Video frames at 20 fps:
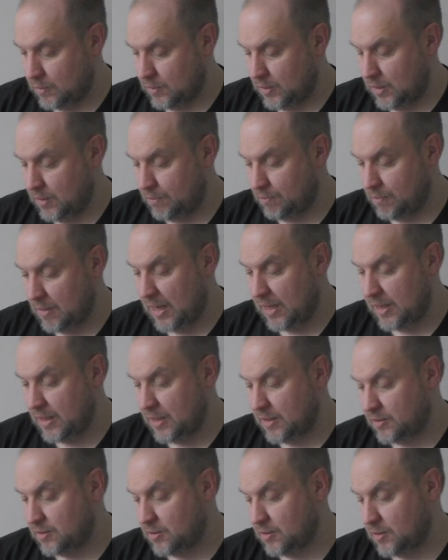eben
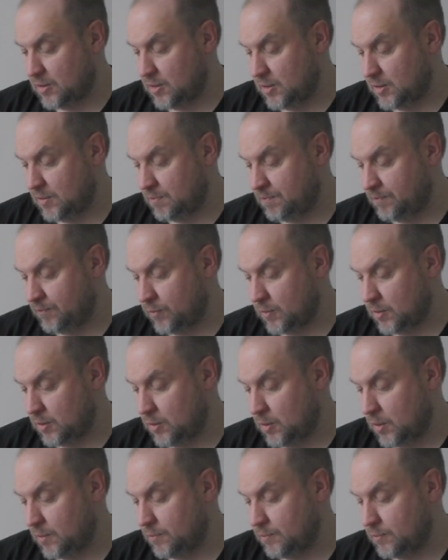halt ähm,
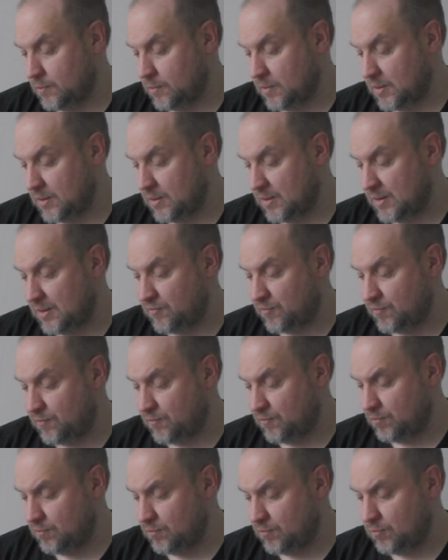ja,
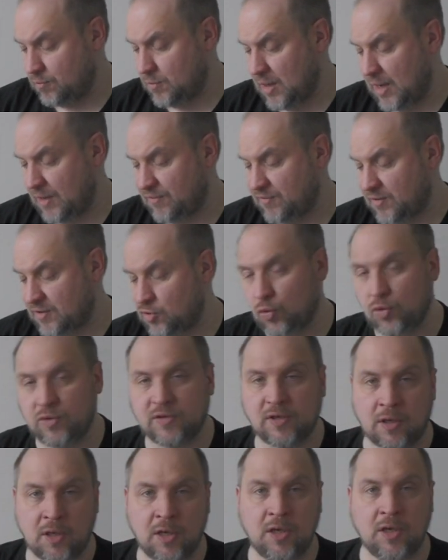etwas
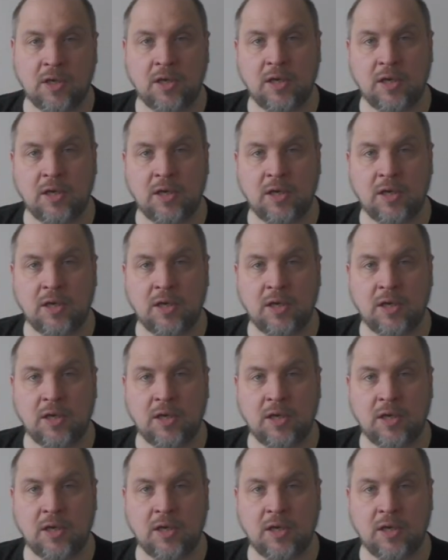größer.